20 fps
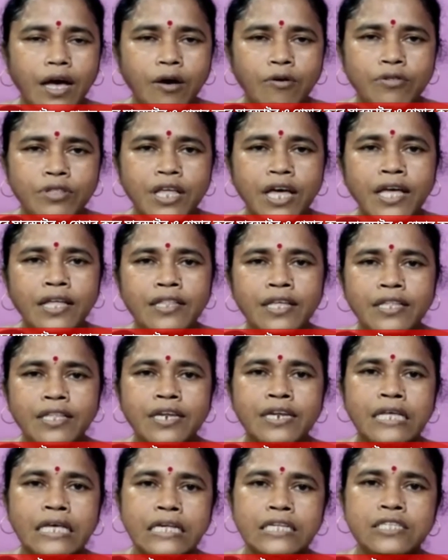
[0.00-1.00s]
আওতায়
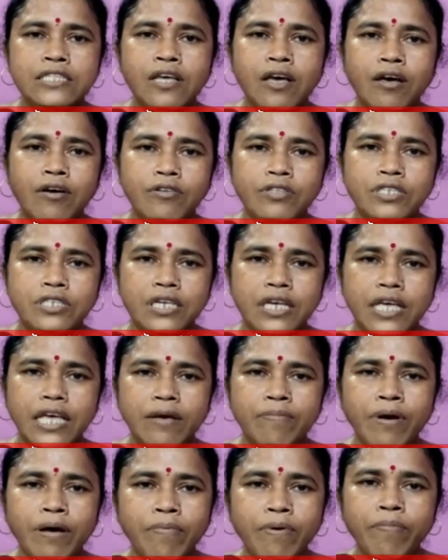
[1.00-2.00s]
তাদের কেস দেওয়া হচ্ছে
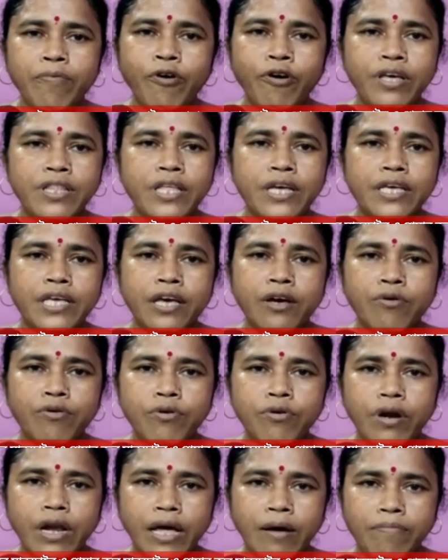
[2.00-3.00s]
এভাবে ভয় দেখিয়ে
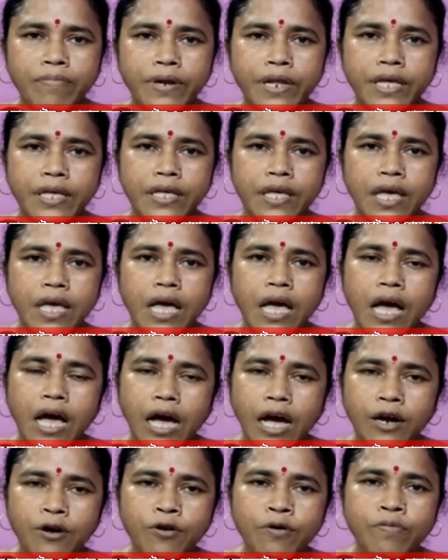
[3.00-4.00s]
কোনো লাভ নেই
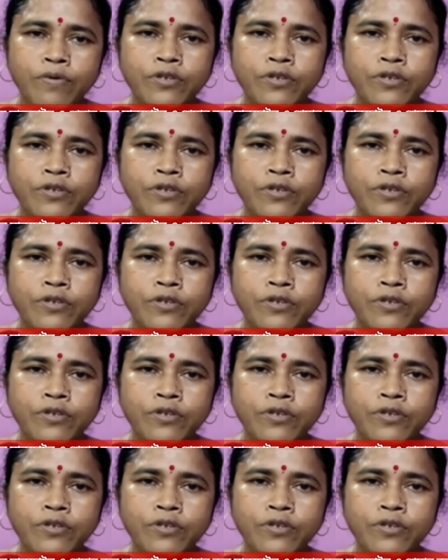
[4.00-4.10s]
আরও